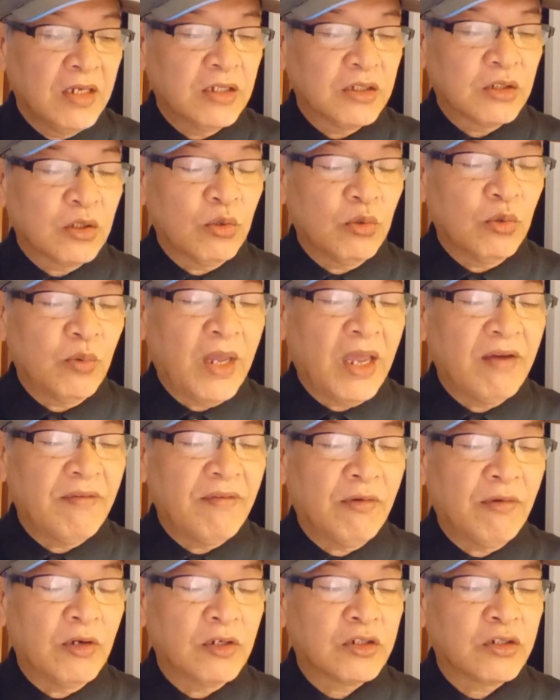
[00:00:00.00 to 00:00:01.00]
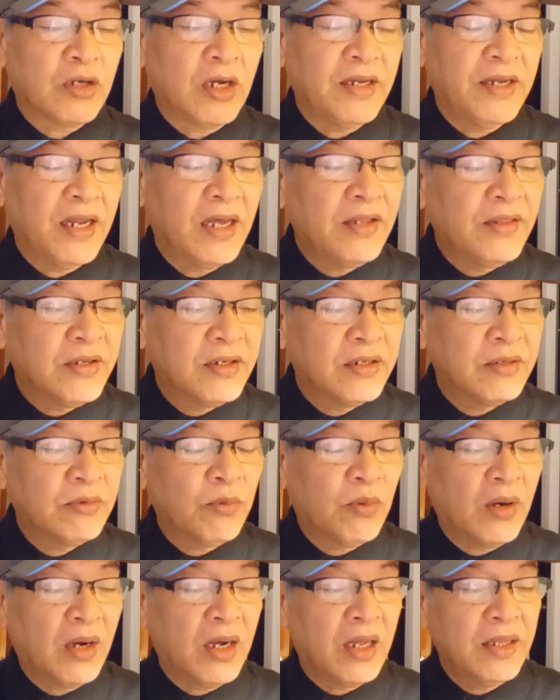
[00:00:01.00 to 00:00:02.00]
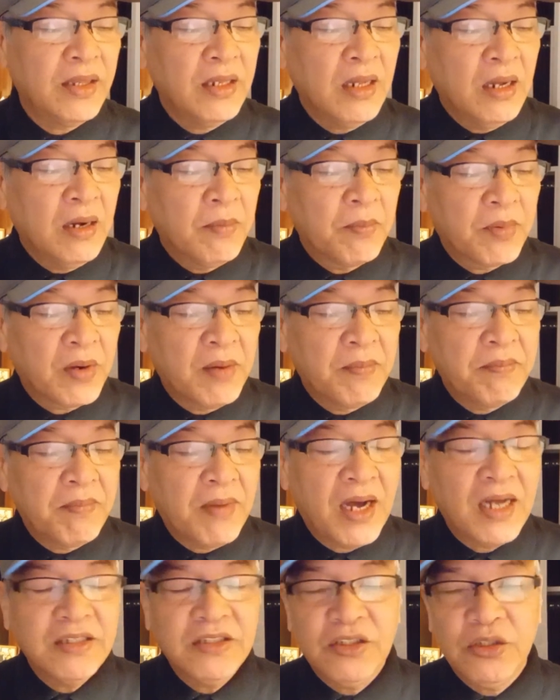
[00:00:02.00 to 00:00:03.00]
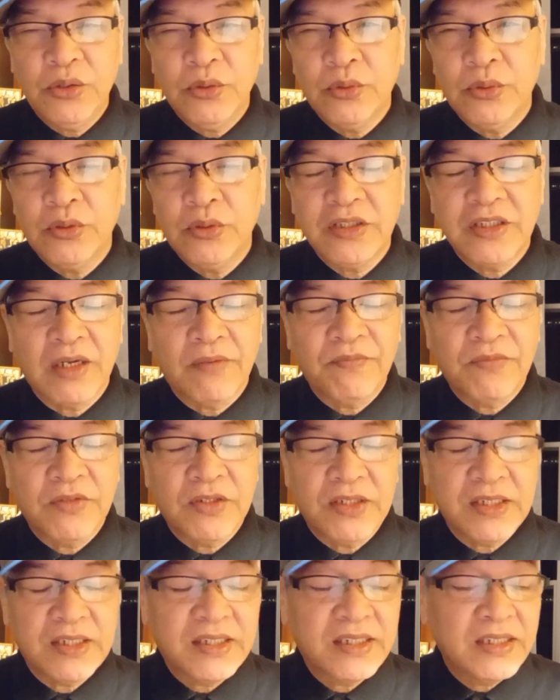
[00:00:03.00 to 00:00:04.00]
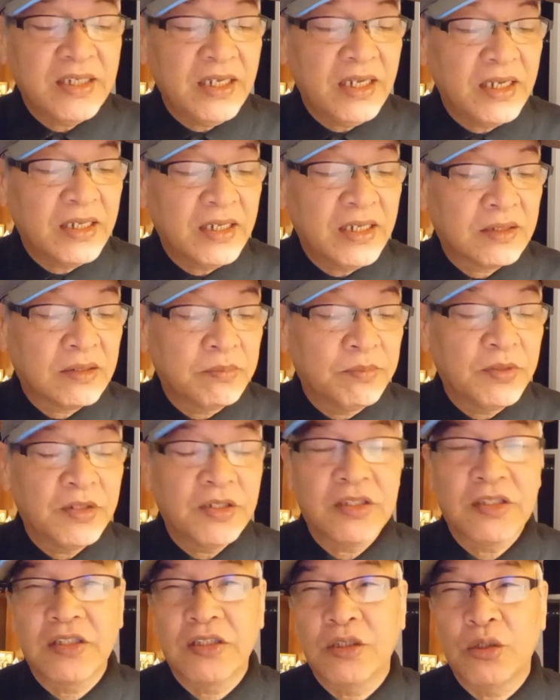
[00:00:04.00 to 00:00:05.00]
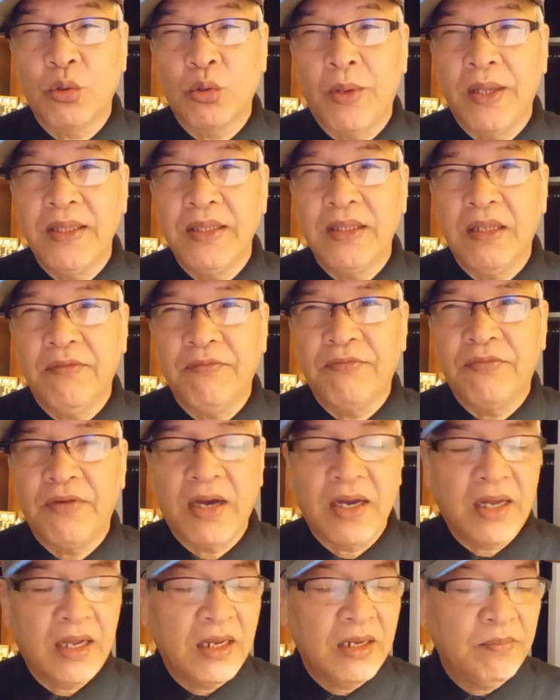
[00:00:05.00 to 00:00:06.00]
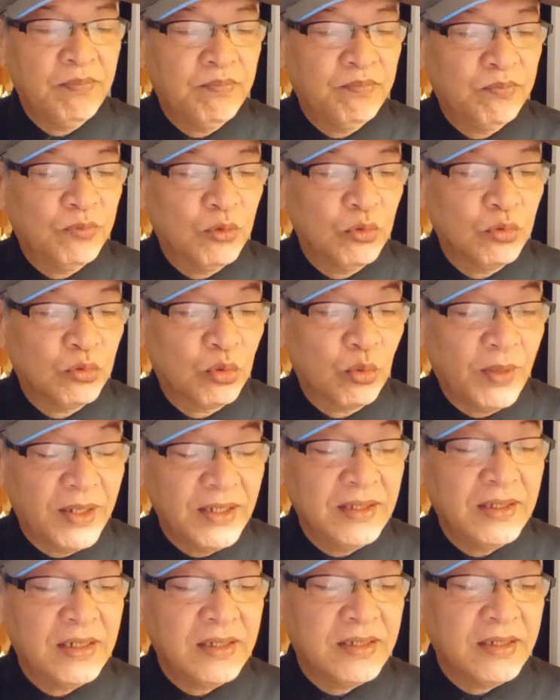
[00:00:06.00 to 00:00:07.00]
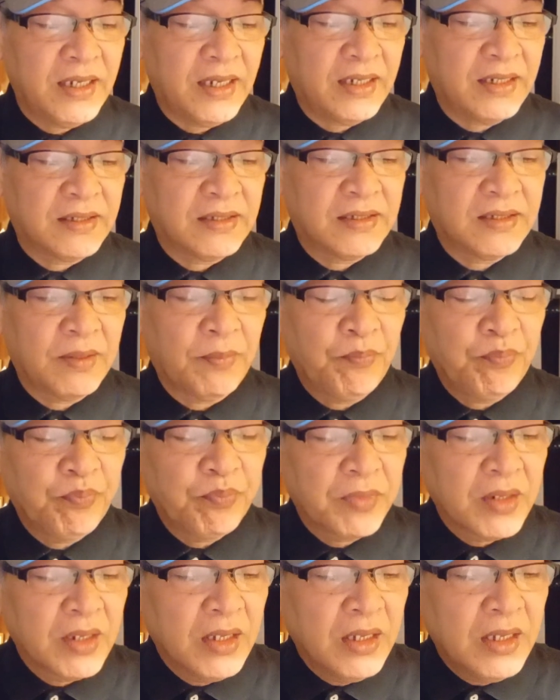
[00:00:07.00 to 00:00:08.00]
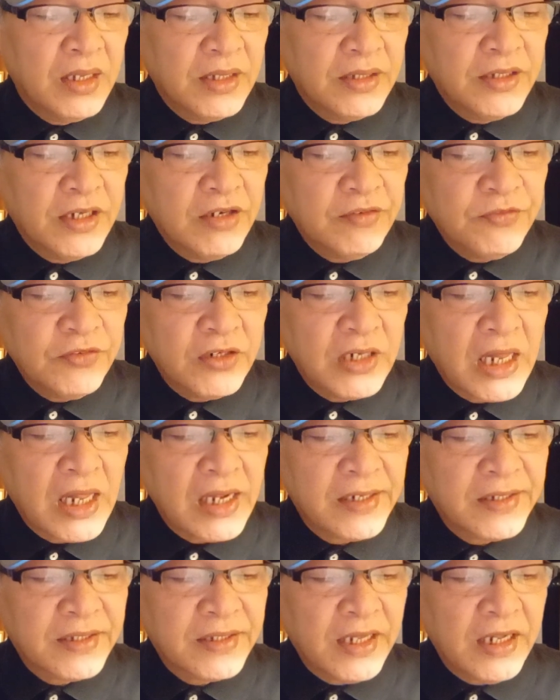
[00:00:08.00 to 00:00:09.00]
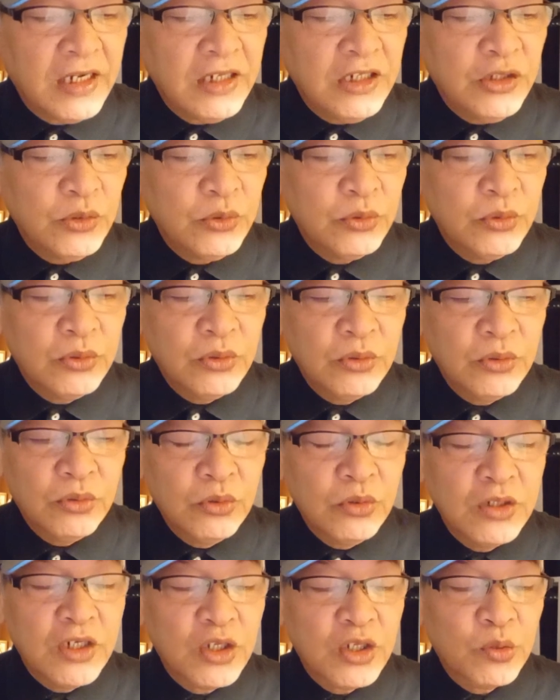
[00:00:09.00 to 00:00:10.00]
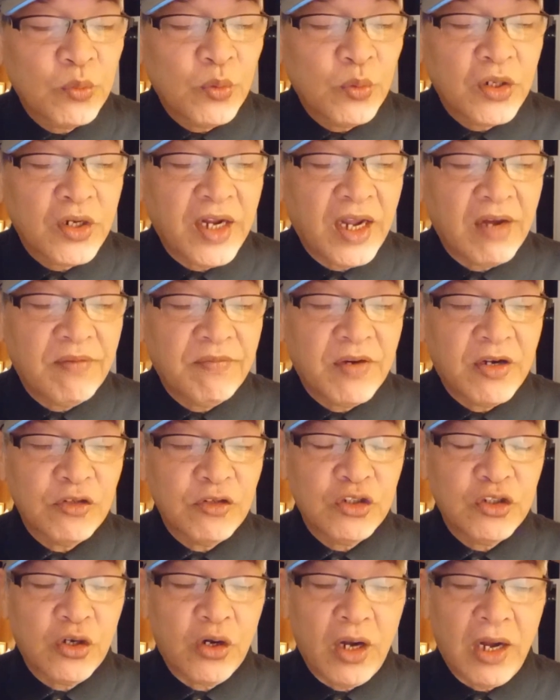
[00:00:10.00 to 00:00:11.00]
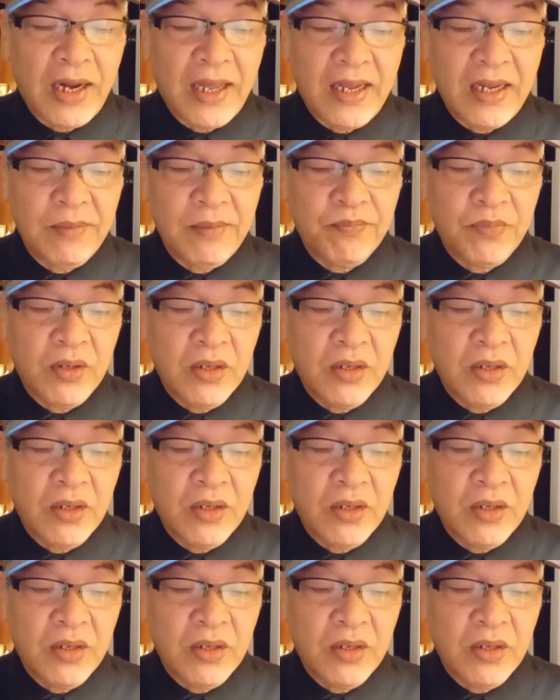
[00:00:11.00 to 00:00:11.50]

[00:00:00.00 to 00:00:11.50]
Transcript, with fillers: Ano so we have also another one from Matthew chapter 6 verse 25 to 26. Therefore I tell you, do not worry about your life